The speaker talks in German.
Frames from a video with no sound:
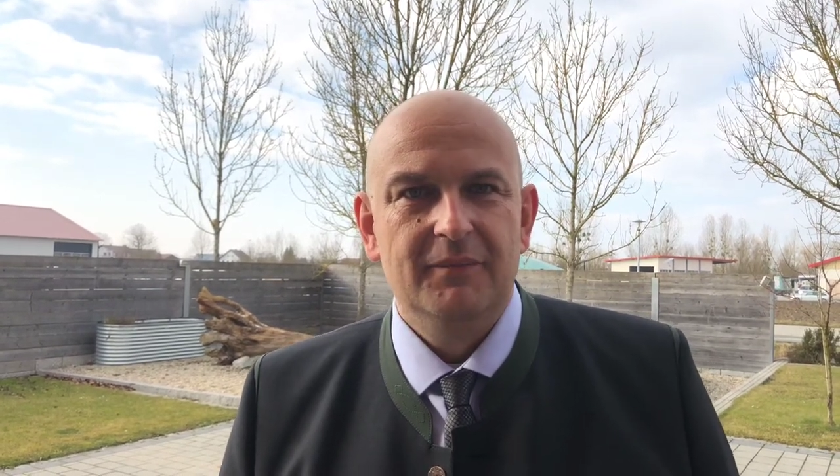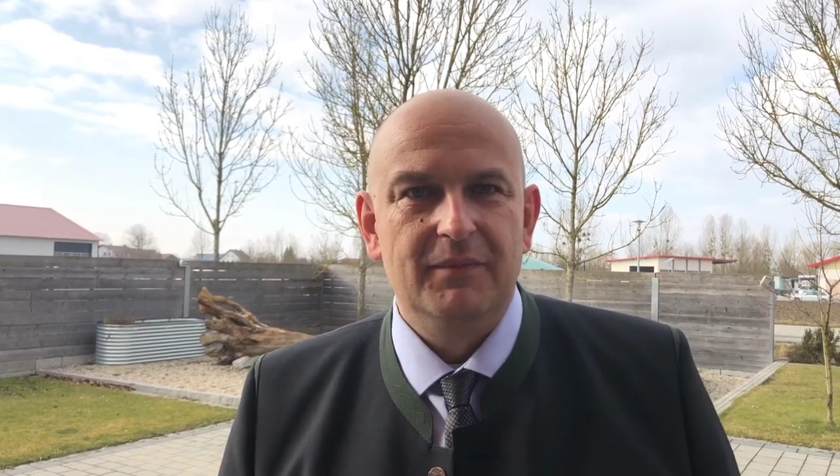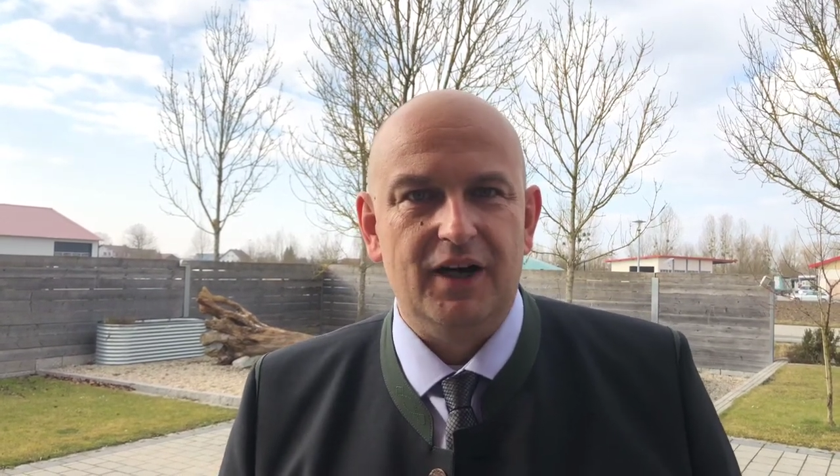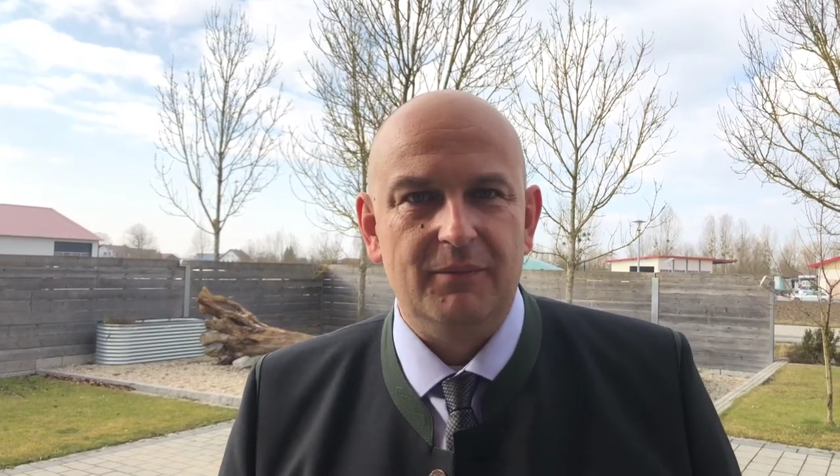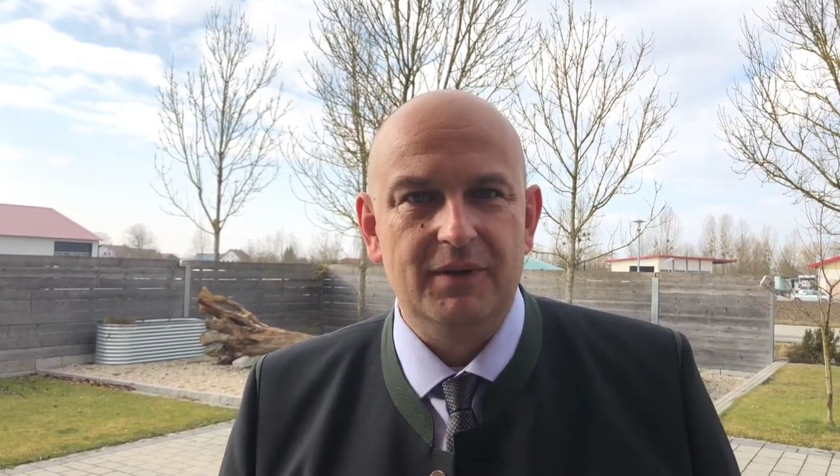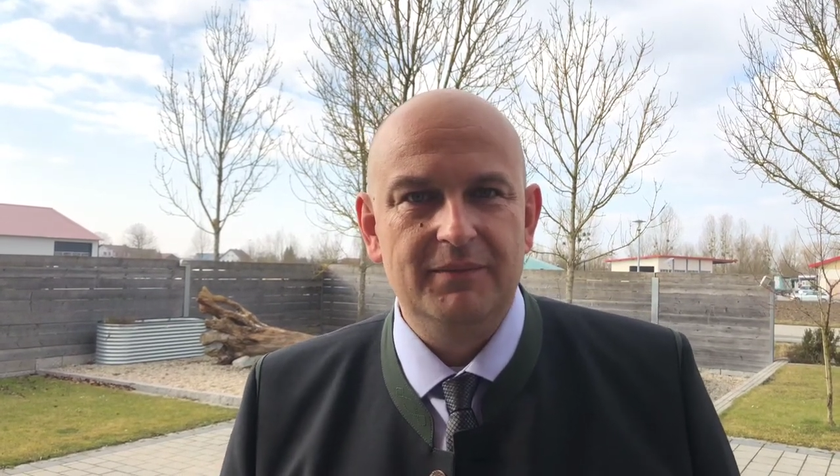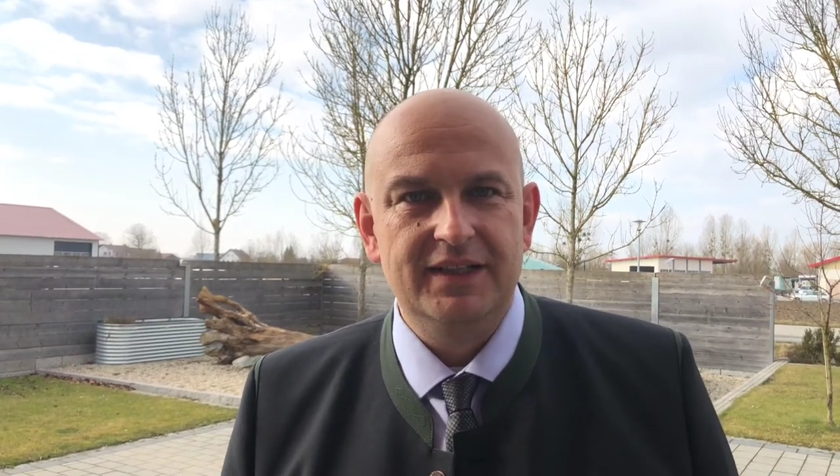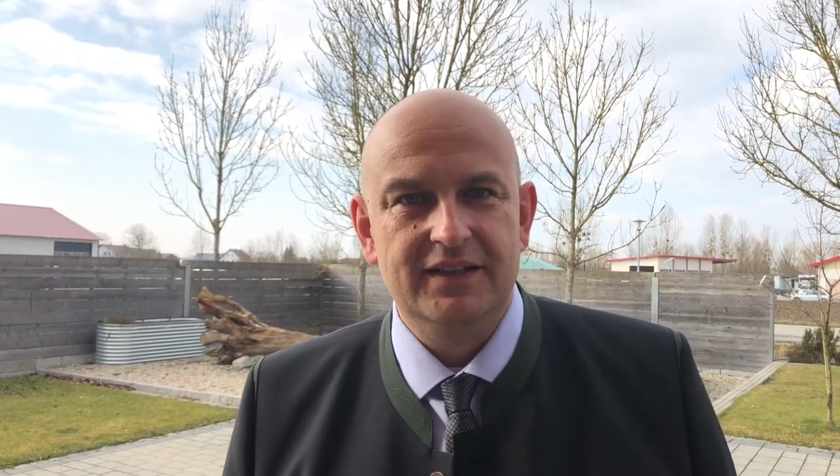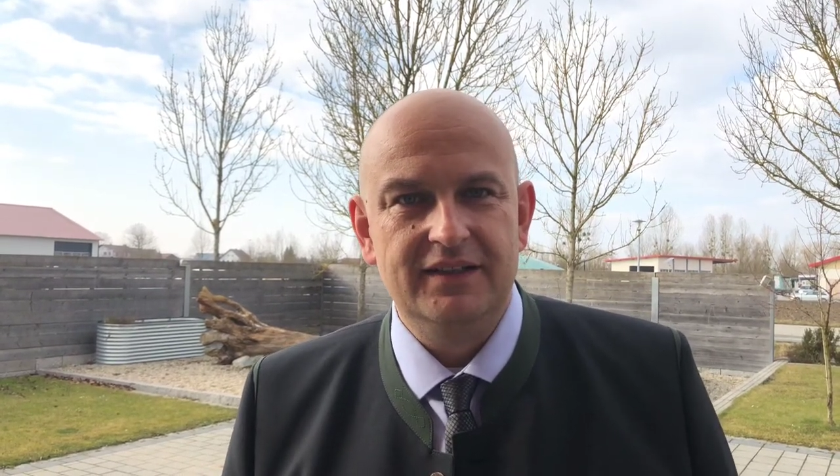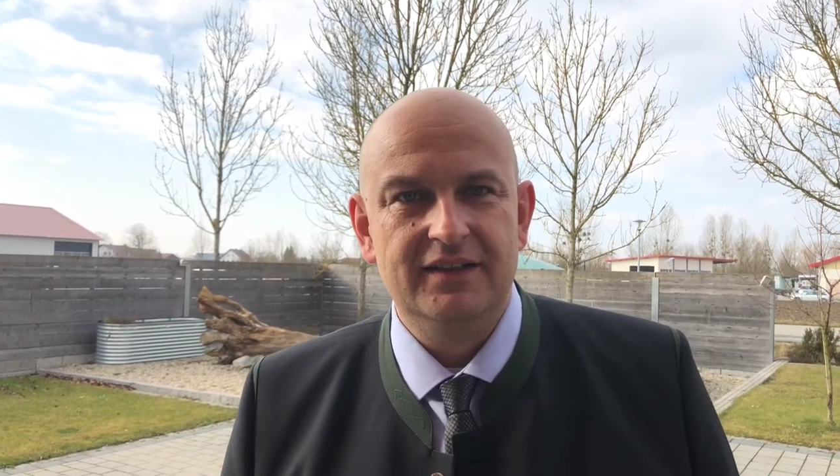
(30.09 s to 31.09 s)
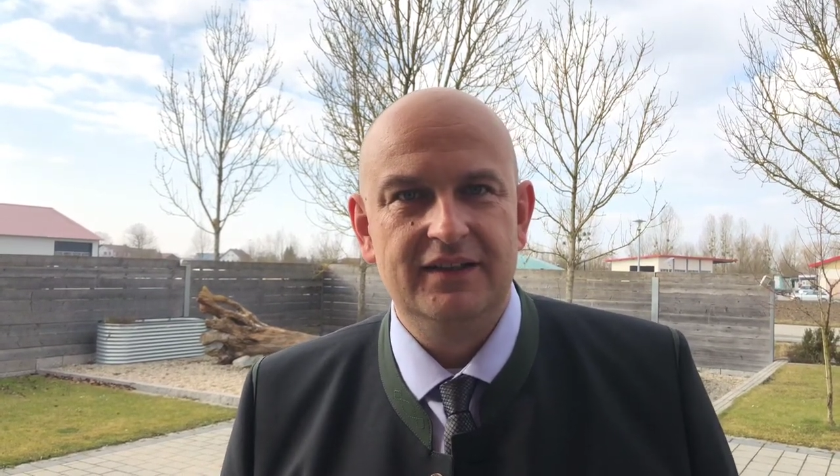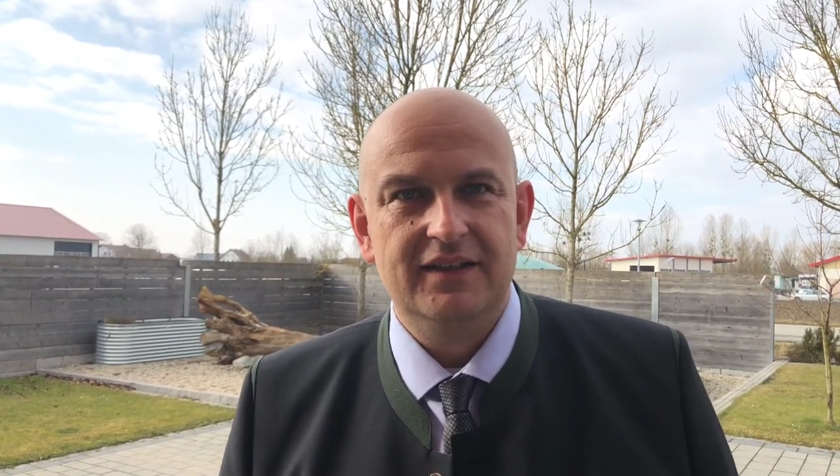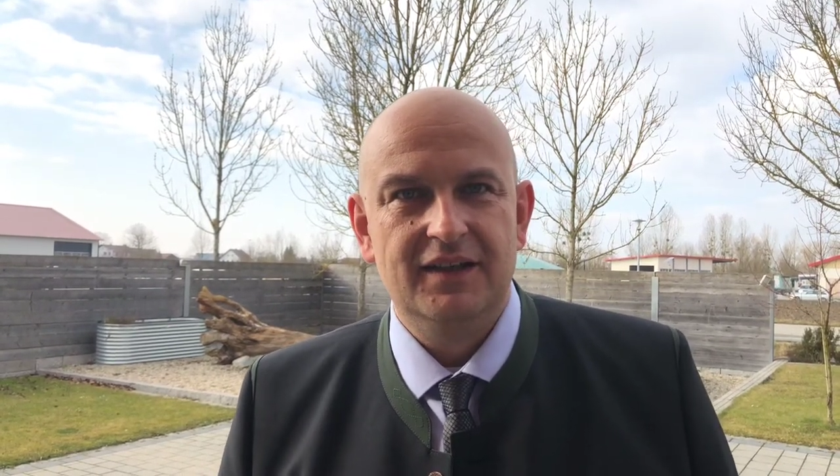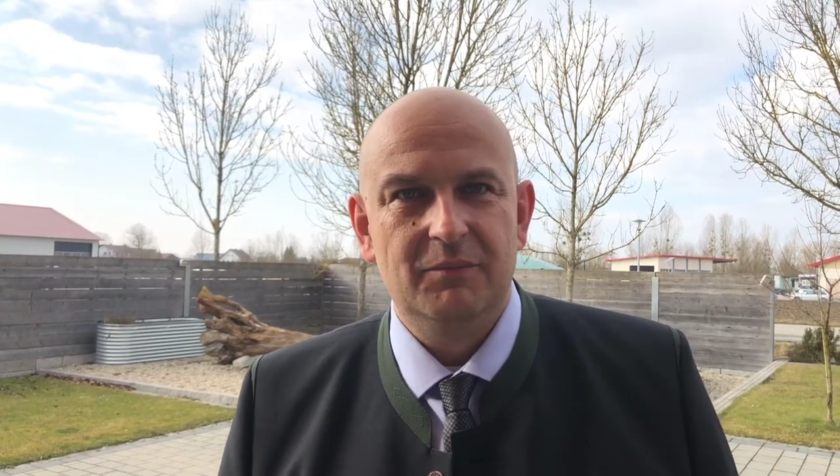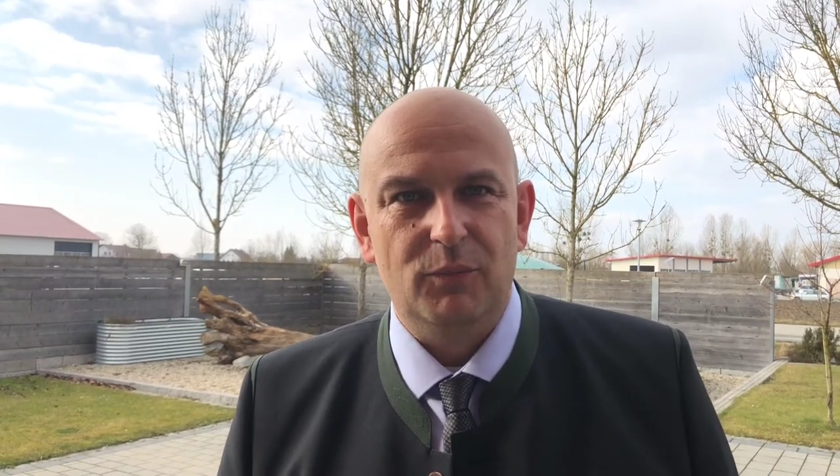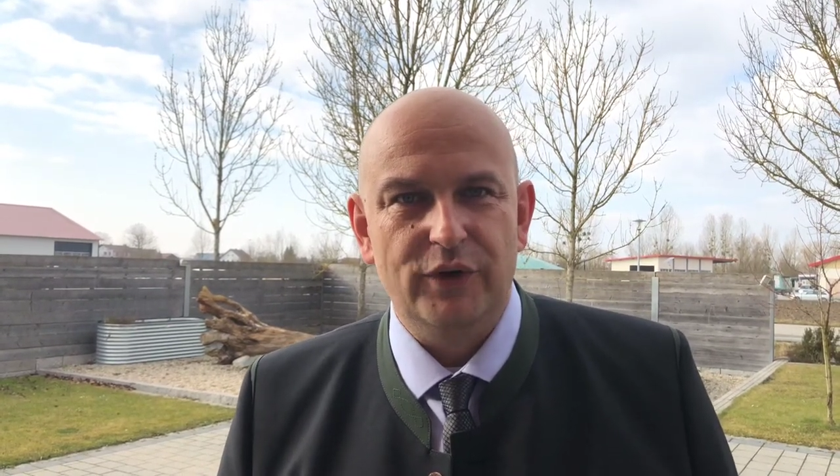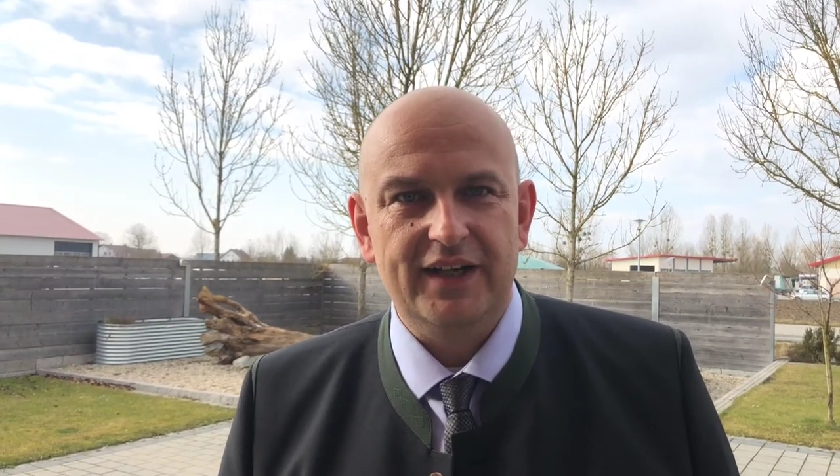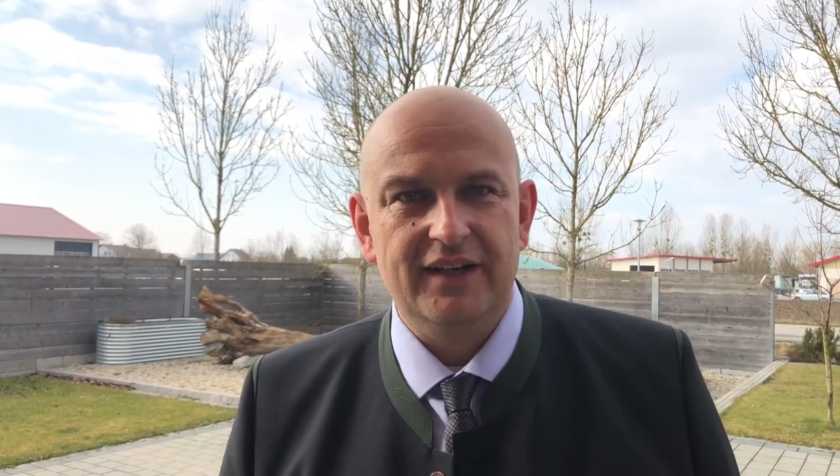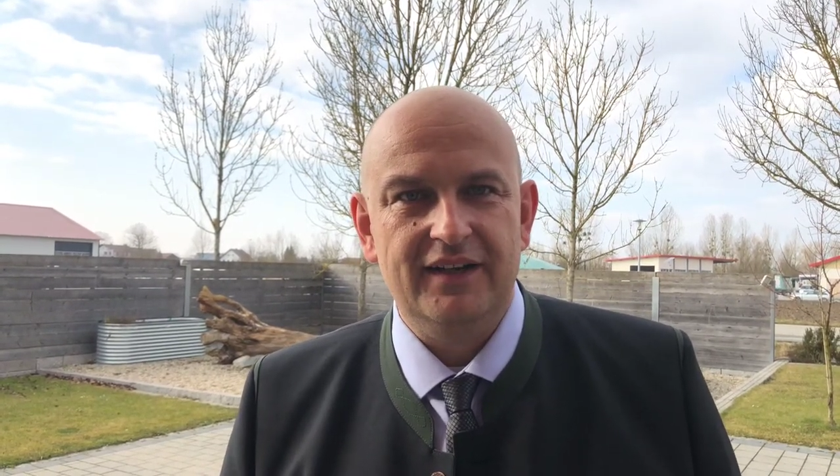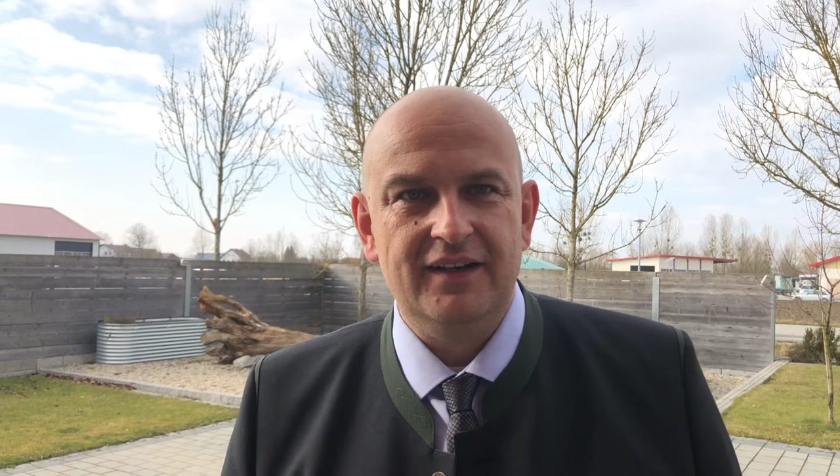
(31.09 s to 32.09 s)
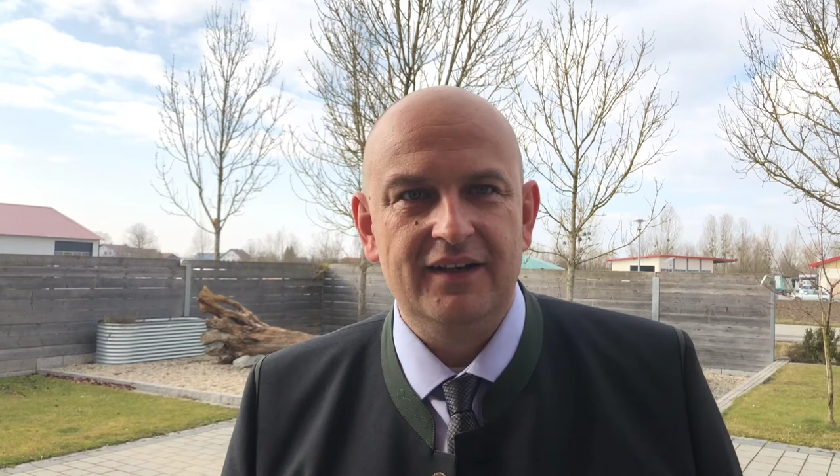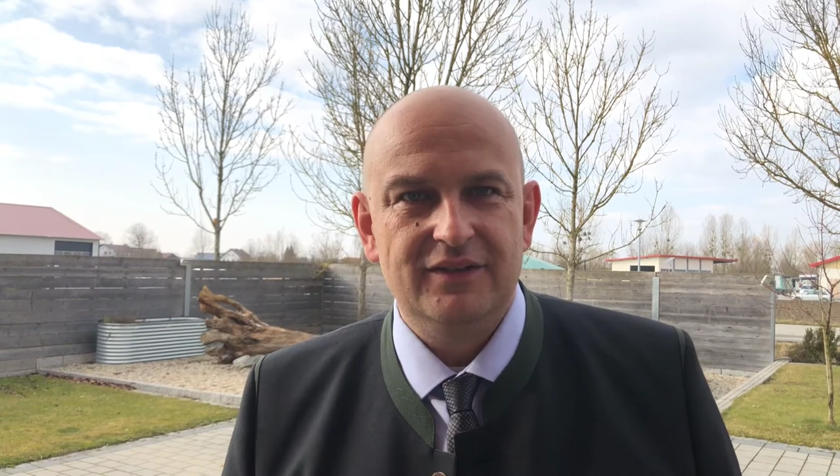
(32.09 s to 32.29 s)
Wir haben mit Meuthen,